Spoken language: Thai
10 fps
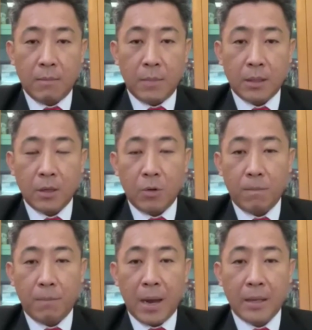มัธยม
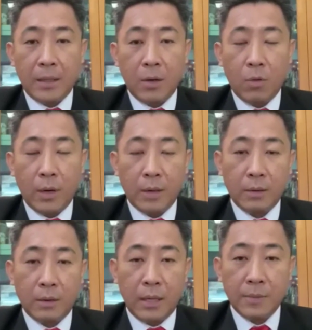ปลายที่โรงเรียน
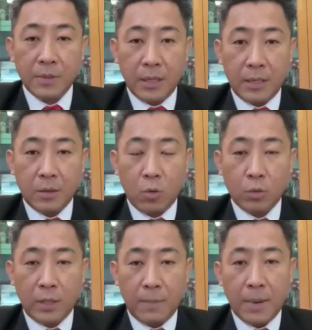เทพสุรินทร์กรุ
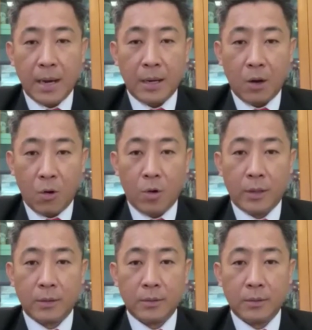งเทพมหานคร